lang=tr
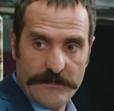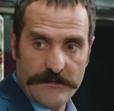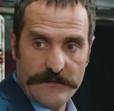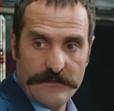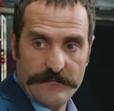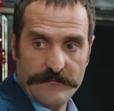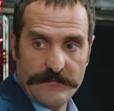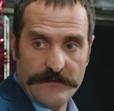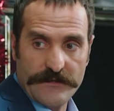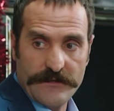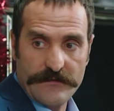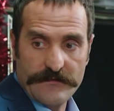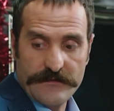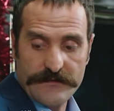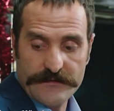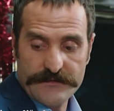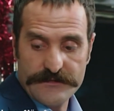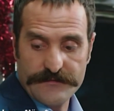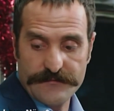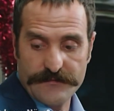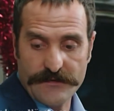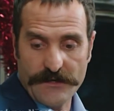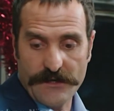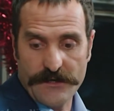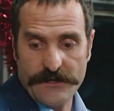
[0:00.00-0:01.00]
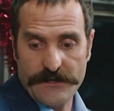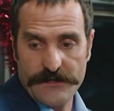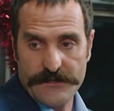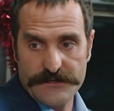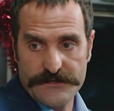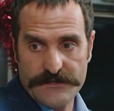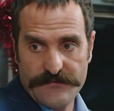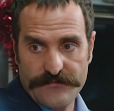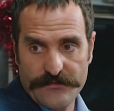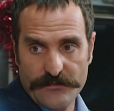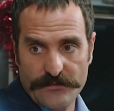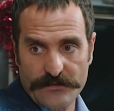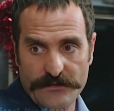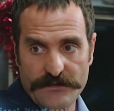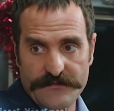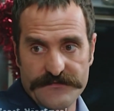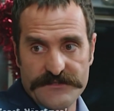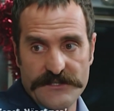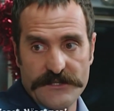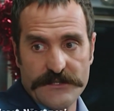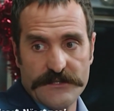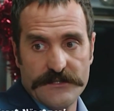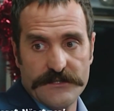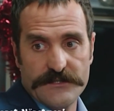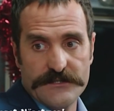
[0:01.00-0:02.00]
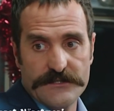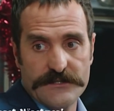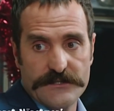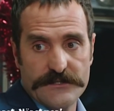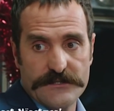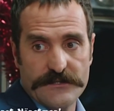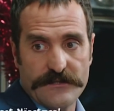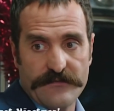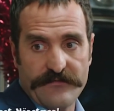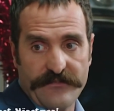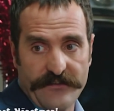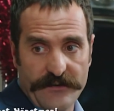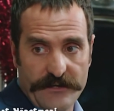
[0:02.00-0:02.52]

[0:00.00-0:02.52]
Hayatım ne var şimdi ailece fotoğraf çektiririz işte